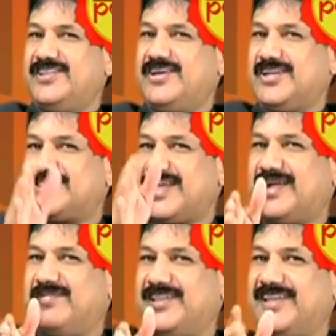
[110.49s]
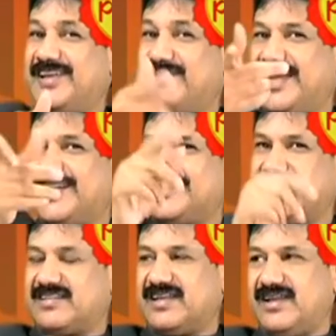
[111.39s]
దీంట్లో సగం మంది రీమ్యారేజ్
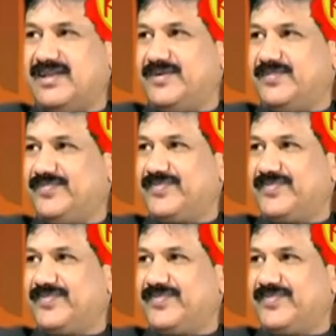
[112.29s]
చేస్తాను అన్నాను